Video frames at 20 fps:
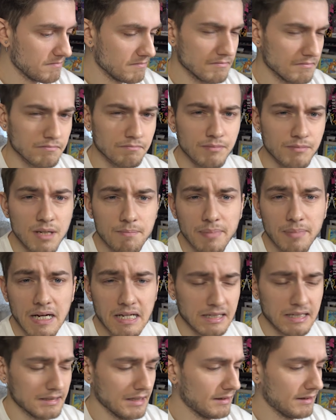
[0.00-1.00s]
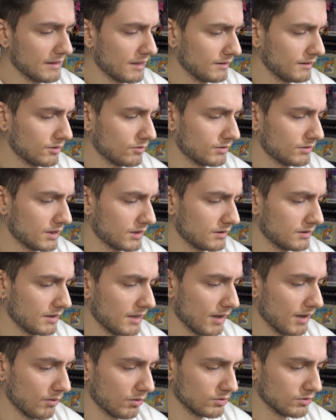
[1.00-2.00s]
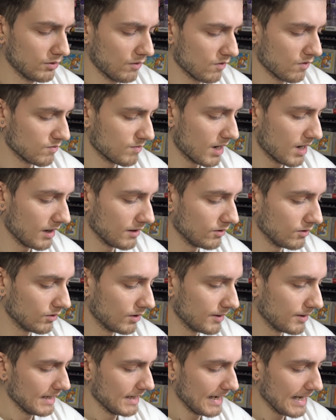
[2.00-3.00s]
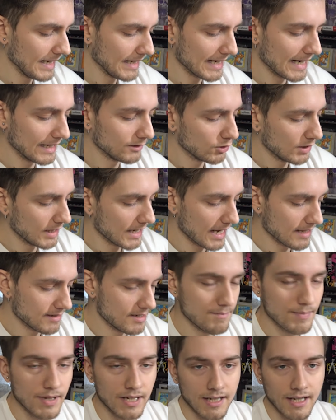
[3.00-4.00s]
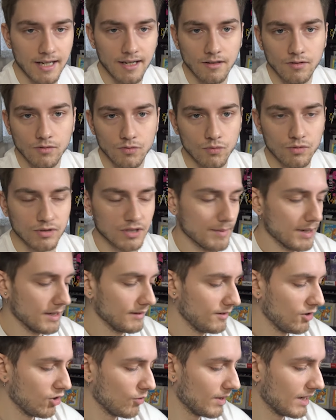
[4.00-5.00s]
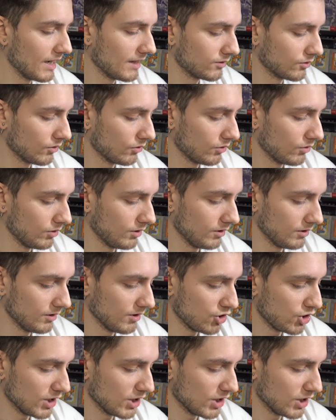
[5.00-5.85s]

mm, mi pare 70-80 euro se non sbaglio la grado ragazzi perché giustamente come l'altro eh,